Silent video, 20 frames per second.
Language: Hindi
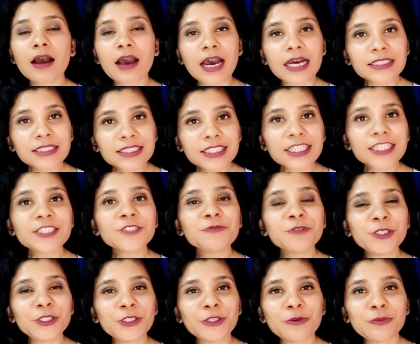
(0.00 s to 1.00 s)
आज की इस
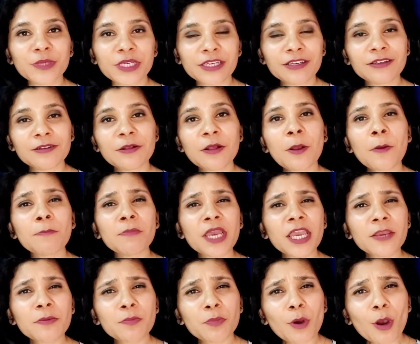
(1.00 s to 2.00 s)
वीडियो में मैं
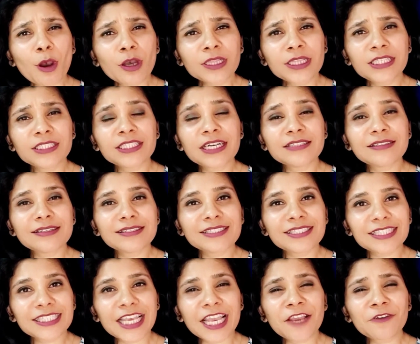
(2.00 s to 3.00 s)
एक बहुत ही ज्यादा
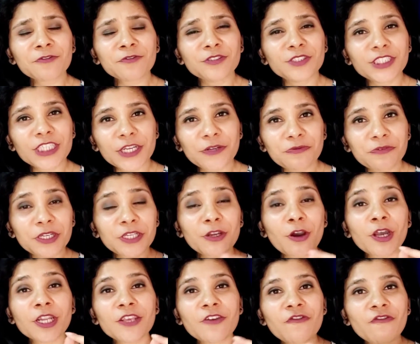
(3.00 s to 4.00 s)
सेफ जेन्युइन
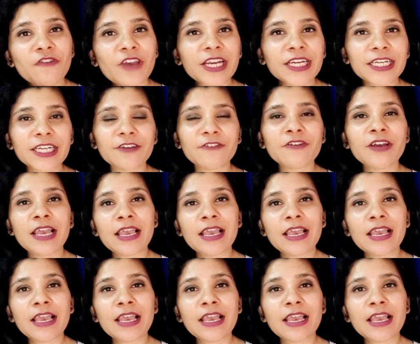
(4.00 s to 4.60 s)
और इफेक्टिव